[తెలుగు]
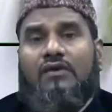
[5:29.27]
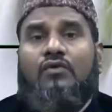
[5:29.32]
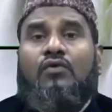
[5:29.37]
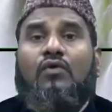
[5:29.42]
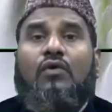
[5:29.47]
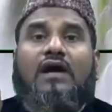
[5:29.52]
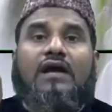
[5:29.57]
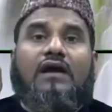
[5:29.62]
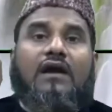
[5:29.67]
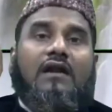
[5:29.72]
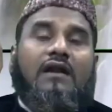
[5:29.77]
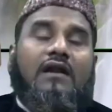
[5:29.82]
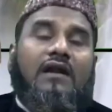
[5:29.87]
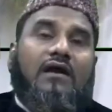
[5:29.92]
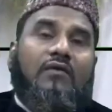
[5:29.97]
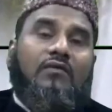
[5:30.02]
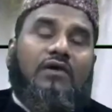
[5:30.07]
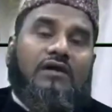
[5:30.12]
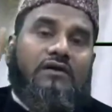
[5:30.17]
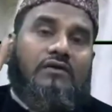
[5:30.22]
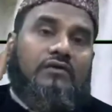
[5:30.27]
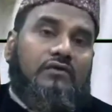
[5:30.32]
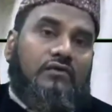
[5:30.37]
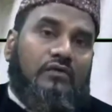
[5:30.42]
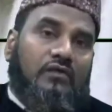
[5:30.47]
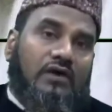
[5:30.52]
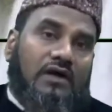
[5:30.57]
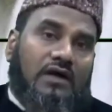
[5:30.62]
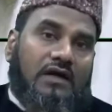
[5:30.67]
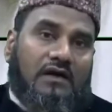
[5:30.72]
ఇన్ హు అయల్లా
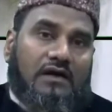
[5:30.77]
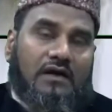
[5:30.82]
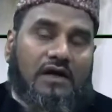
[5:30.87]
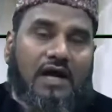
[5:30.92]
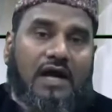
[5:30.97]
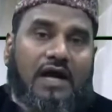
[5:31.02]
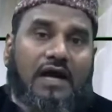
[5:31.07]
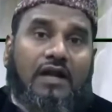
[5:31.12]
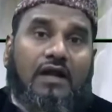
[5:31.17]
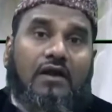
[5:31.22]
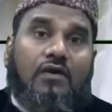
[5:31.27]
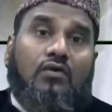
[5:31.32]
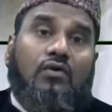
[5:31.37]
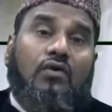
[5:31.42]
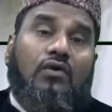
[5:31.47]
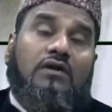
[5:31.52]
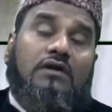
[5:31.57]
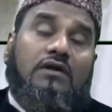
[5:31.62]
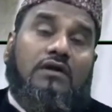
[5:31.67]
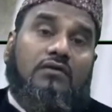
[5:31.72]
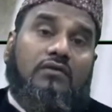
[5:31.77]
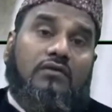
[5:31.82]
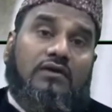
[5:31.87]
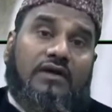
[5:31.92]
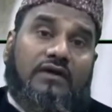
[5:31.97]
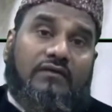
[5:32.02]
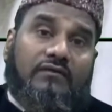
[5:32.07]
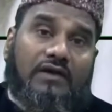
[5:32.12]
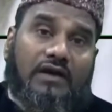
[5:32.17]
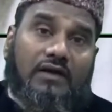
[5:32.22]
వహ్యూహ ఆయన నోట
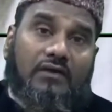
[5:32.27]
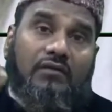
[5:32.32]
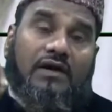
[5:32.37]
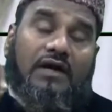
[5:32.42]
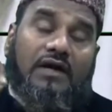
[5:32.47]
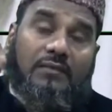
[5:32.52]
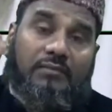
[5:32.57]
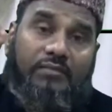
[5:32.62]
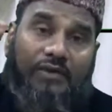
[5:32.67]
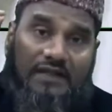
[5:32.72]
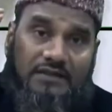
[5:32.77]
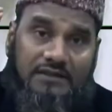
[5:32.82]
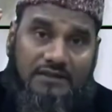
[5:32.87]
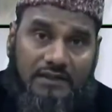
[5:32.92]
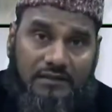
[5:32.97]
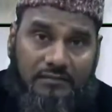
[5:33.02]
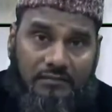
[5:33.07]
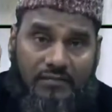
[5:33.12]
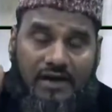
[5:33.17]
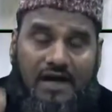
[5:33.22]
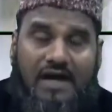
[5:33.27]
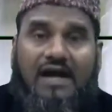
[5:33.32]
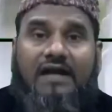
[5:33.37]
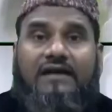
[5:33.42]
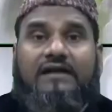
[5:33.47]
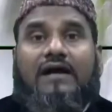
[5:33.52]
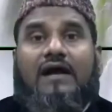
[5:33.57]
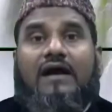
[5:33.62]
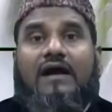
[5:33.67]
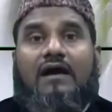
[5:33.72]
నుండి వెలువడే ప్రతి
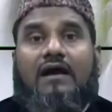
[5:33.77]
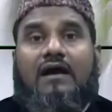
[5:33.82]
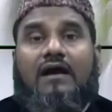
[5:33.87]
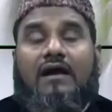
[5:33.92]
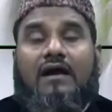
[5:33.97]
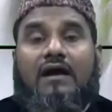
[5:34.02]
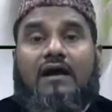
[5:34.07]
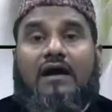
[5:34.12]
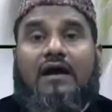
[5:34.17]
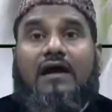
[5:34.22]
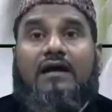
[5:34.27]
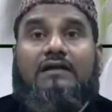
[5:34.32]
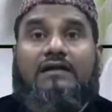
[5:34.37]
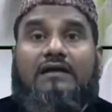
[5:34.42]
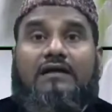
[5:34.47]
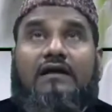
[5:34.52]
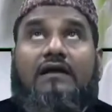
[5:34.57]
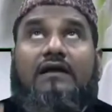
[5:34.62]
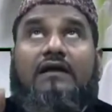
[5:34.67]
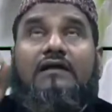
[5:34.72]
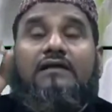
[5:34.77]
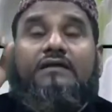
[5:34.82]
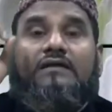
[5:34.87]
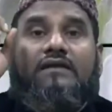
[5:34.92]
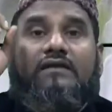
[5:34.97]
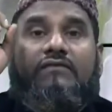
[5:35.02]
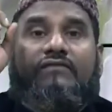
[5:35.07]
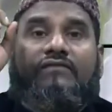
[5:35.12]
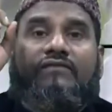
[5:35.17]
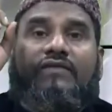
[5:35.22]
మాట అది
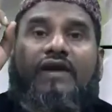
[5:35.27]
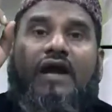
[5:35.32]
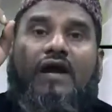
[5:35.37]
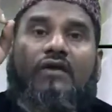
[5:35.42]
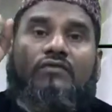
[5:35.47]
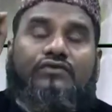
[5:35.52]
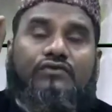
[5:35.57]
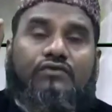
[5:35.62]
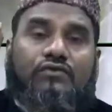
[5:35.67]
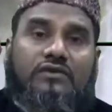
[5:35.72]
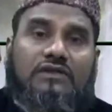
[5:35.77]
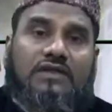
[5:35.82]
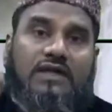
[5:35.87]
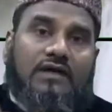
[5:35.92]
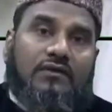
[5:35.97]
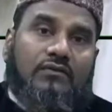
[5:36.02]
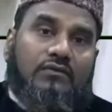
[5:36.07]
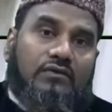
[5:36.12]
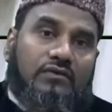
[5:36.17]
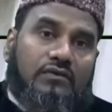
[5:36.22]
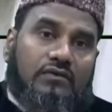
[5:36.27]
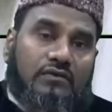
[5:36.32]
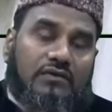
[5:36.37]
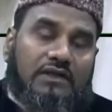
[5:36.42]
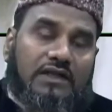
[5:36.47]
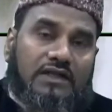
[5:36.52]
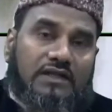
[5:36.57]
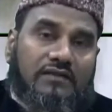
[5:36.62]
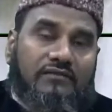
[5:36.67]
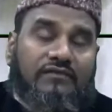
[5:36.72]
దివ్యావిష్కృతి అయి
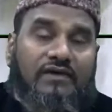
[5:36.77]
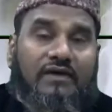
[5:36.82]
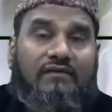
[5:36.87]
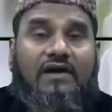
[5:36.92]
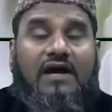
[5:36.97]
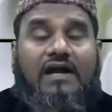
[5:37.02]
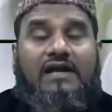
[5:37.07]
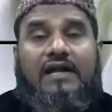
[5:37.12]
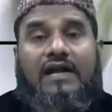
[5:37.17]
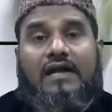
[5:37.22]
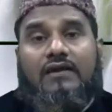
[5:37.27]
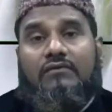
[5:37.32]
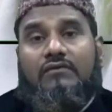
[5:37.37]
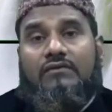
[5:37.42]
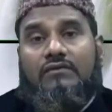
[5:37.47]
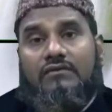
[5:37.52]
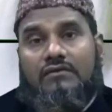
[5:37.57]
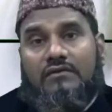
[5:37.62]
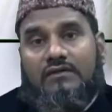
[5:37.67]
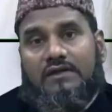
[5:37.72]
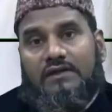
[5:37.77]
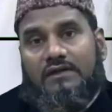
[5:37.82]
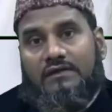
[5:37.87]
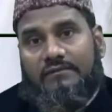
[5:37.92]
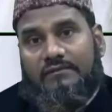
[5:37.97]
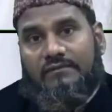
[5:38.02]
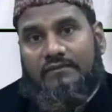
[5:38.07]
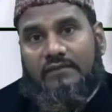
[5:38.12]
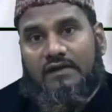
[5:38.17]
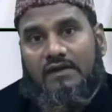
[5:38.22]
ఉంటుంది దివ్యవాణి అయి ఉంటుంది
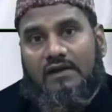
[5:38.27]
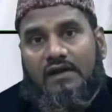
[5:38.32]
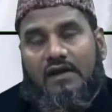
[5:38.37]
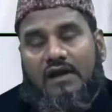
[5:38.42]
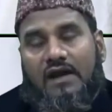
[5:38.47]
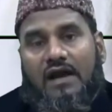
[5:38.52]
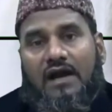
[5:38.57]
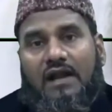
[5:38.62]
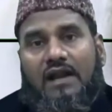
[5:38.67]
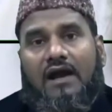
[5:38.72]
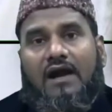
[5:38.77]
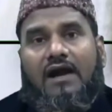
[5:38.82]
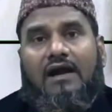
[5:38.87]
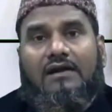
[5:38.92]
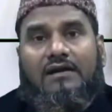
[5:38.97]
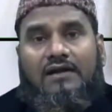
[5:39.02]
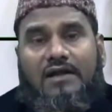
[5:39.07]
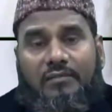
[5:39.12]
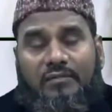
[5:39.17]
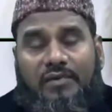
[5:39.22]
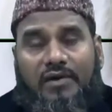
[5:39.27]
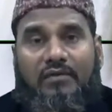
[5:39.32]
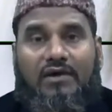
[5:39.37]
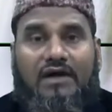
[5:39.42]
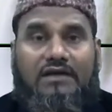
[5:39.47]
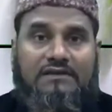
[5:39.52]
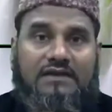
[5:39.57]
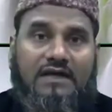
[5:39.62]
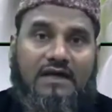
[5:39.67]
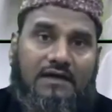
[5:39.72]
అలాంటి
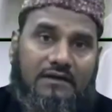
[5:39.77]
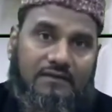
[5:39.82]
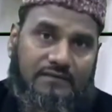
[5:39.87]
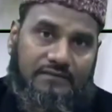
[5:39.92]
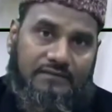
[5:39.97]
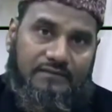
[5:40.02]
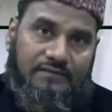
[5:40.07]
ప్రవక్త